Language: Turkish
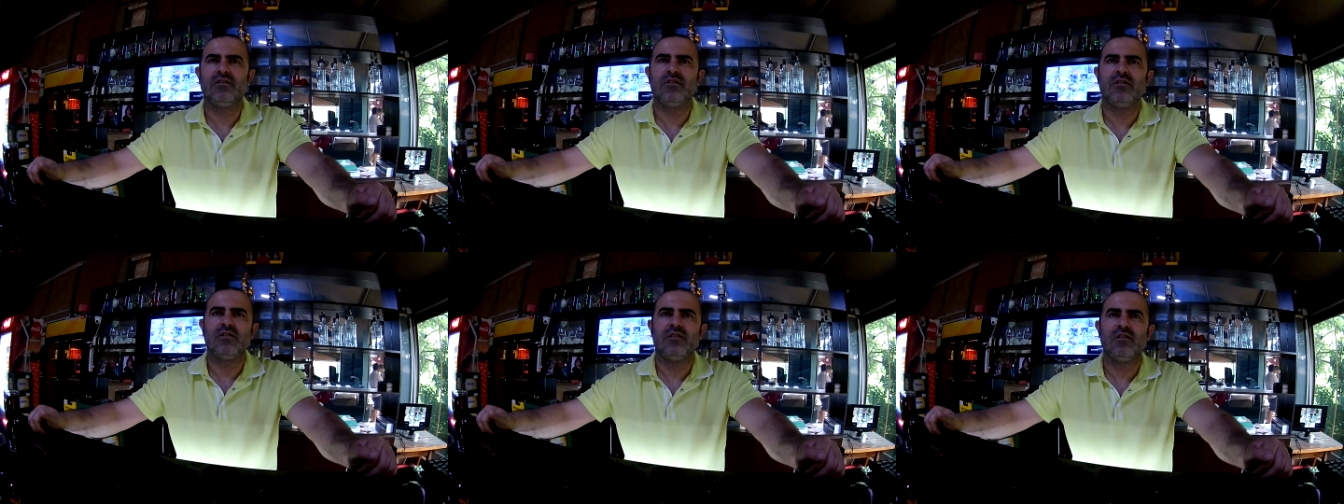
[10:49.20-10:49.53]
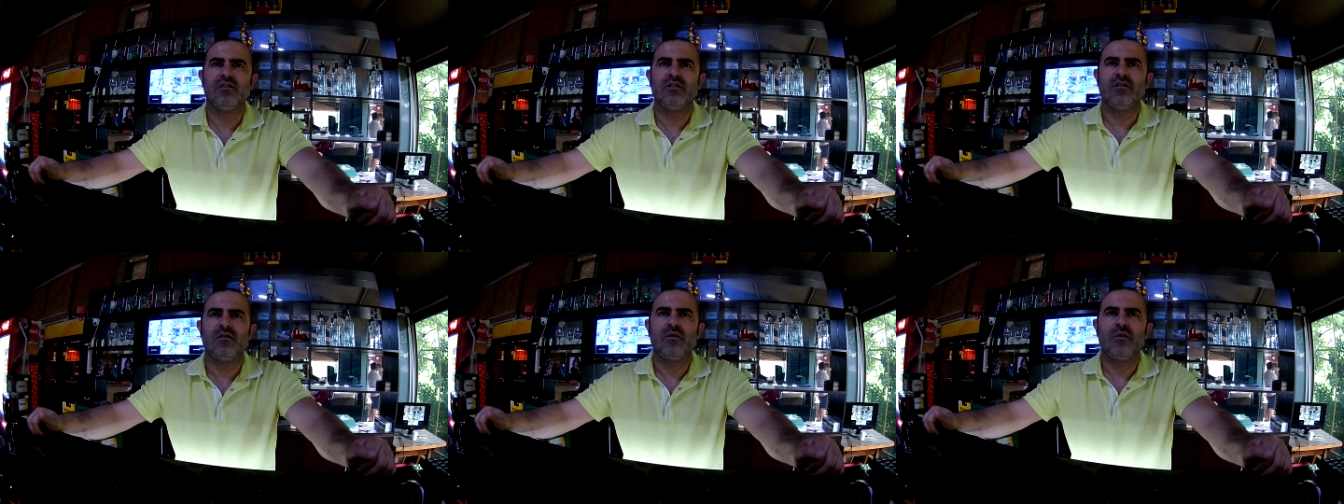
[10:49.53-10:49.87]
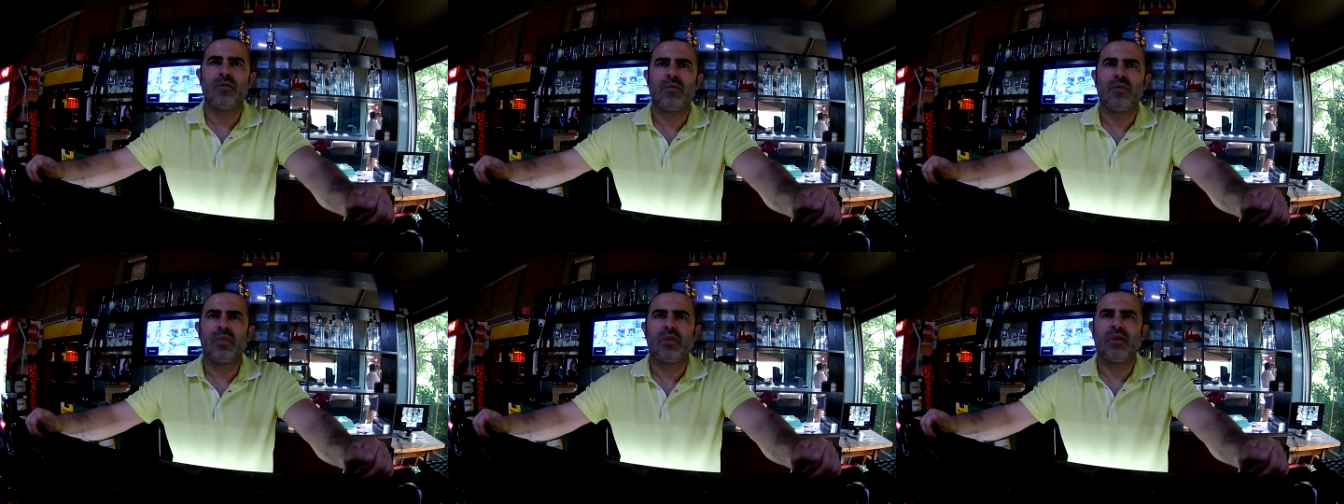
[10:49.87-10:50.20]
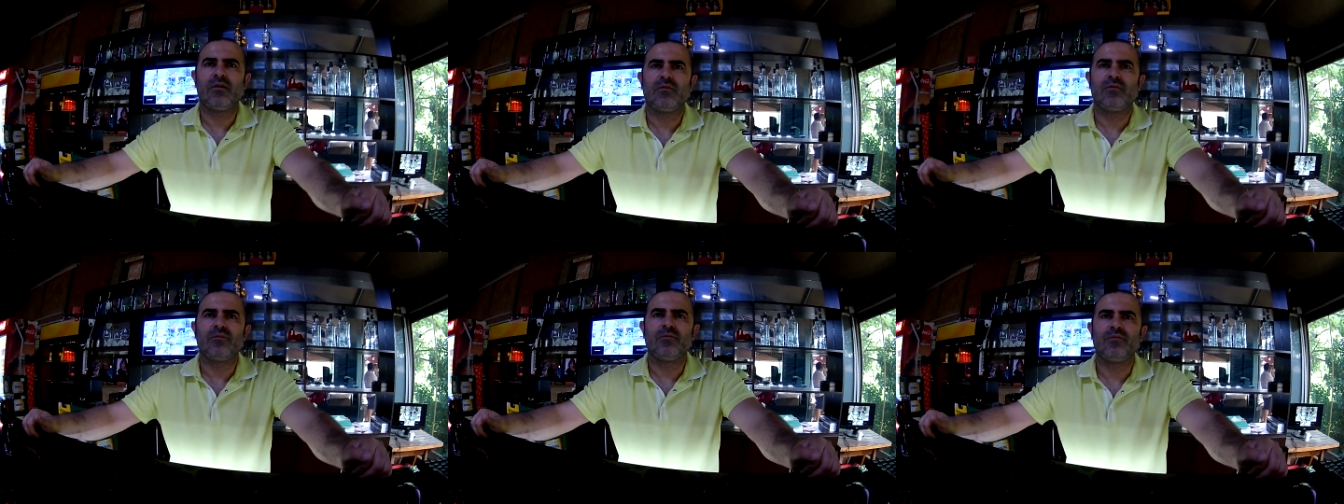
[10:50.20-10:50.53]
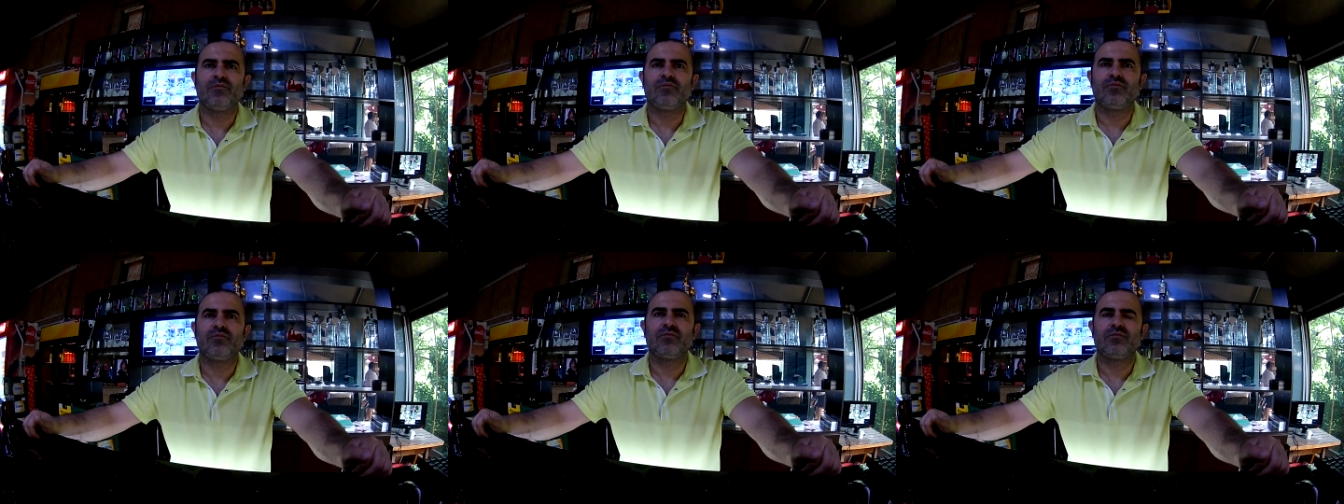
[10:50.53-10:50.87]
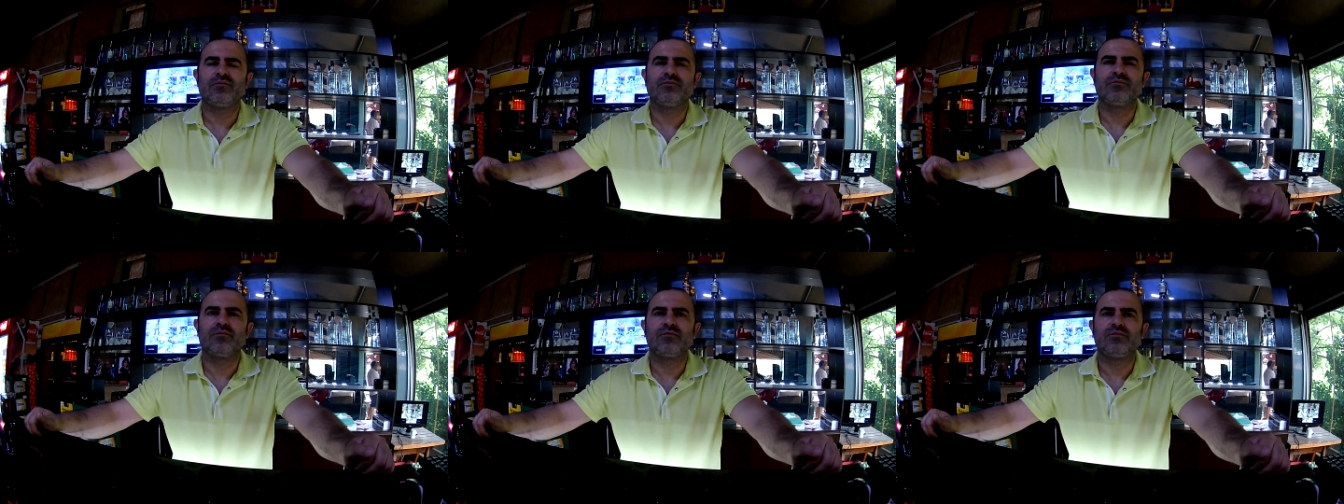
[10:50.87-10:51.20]
Tamam. Peki karavanla
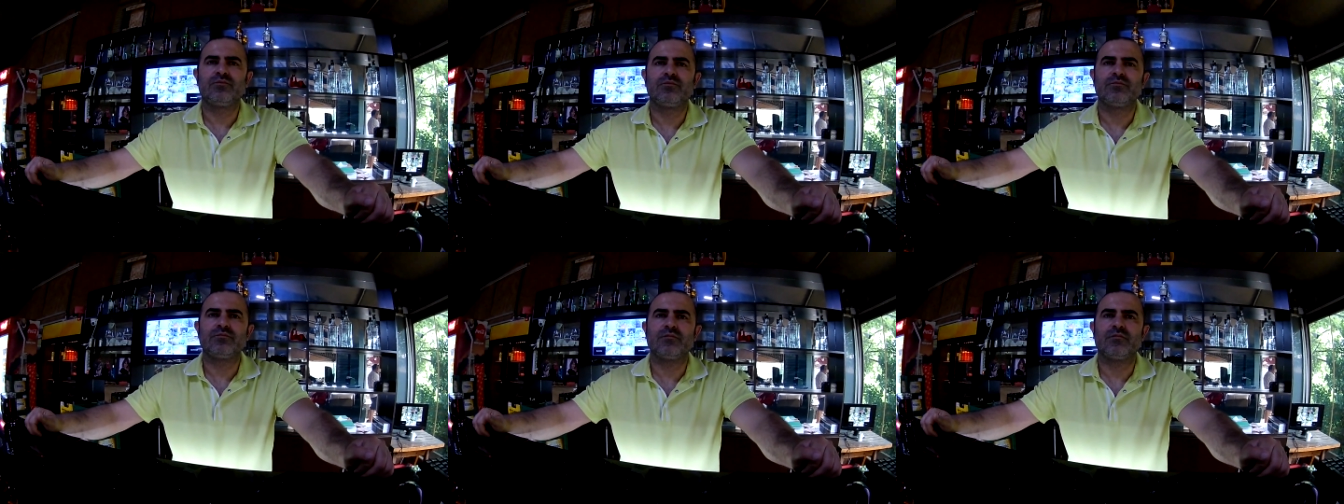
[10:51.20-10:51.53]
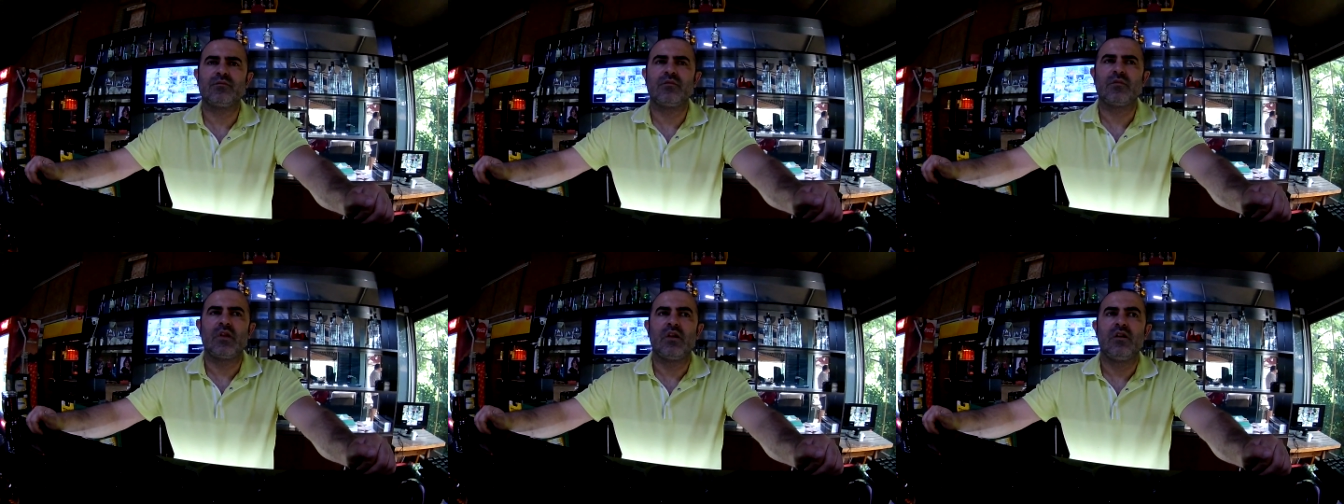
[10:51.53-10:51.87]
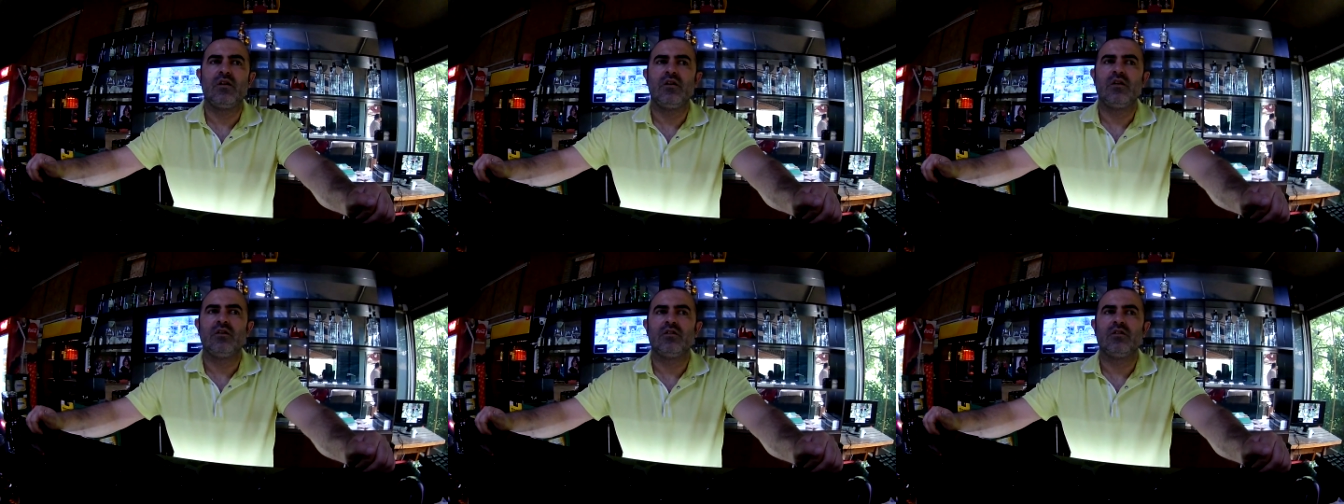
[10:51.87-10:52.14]
gelenler için nasıl şeyleriniz var?